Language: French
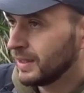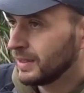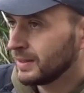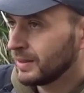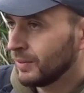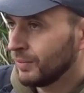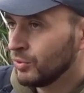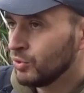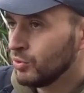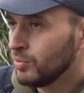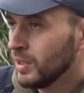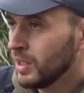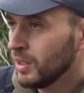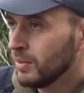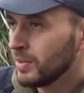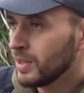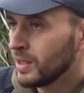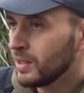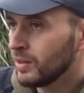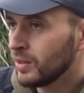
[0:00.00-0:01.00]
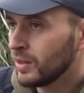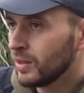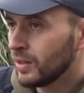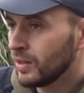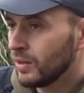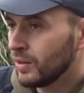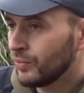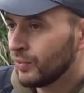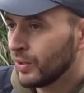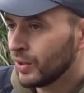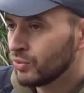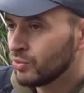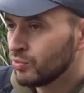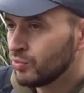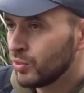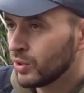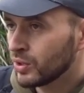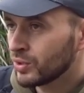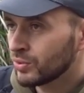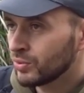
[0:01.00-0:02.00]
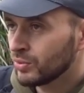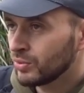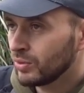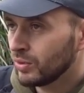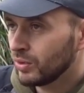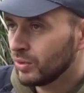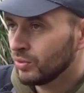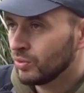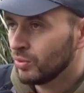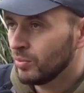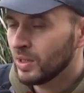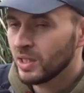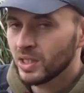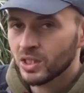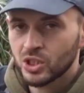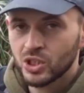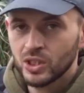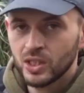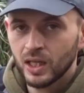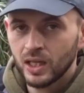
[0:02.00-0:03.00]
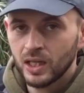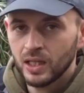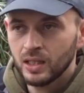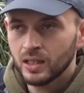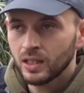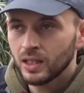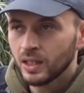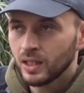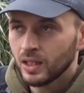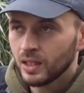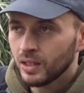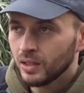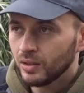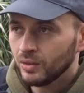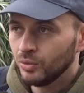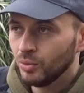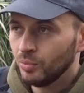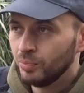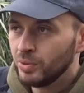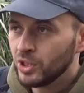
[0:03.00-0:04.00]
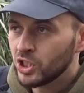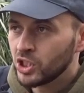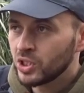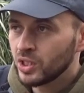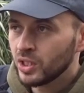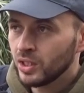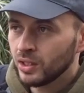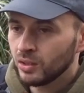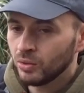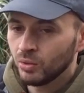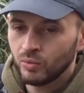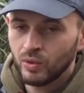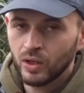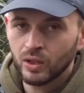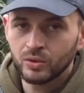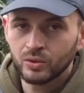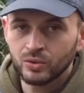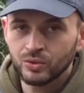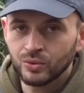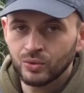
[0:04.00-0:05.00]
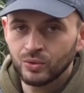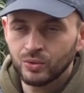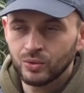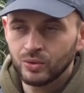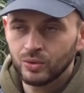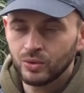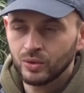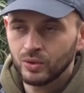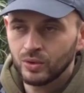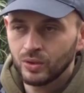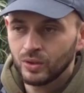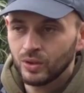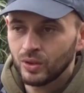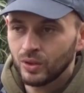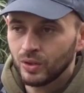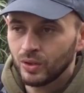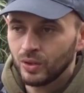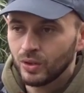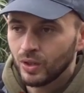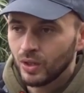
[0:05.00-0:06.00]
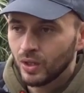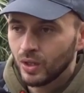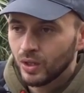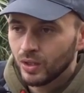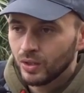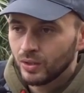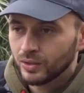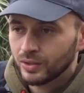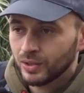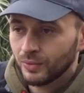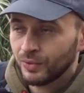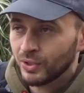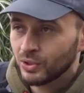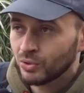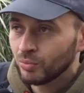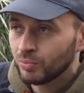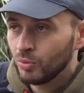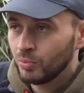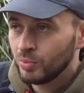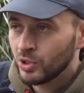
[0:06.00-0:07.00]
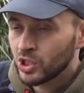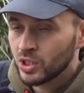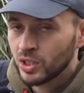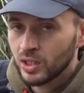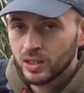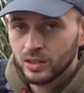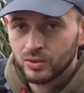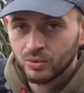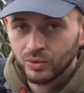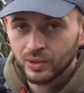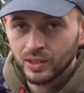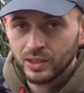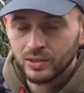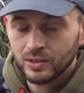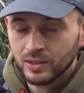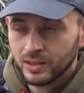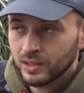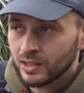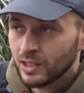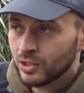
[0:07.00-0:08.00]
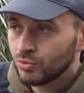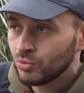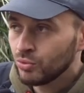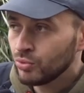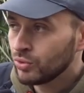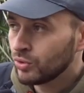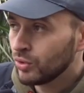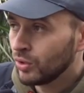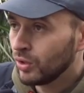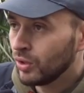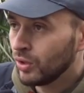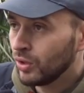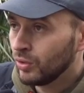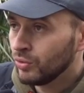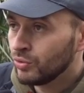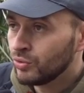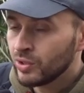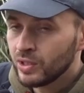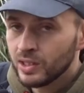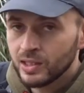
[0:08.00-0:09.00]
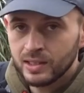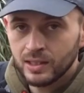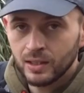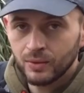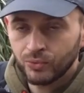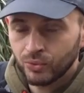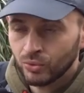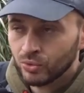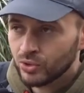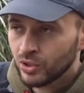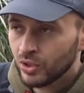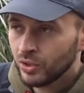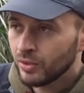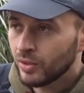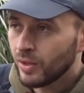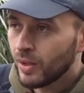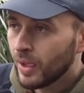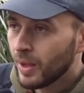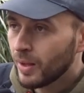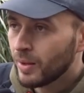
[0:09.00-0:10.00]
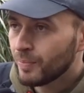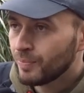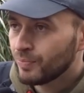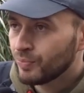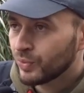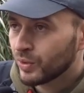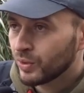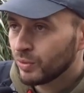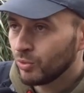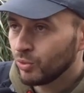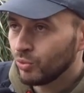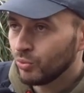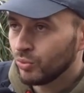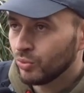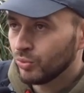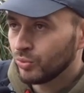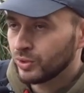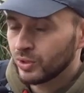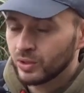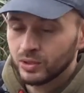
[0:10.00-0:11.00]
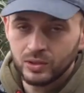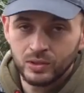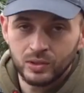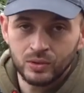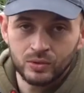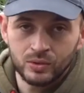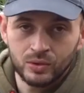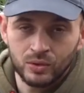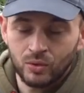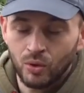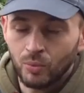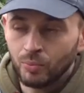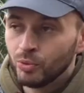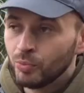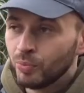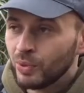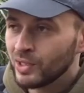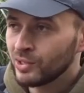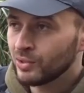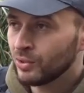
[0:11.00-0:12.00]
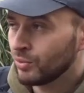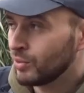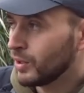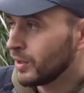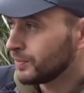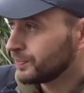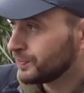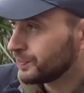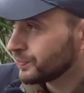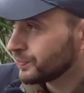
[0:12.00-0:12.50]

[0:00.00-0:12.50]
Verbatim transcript: ça, fait du bien, mais euh, faire du poisson de manière générale, de pêcher et de voir que sa façon de pêcher, ses astuces euh, utilisées fonctionnent, donc c'est encore plus plaisant quoi.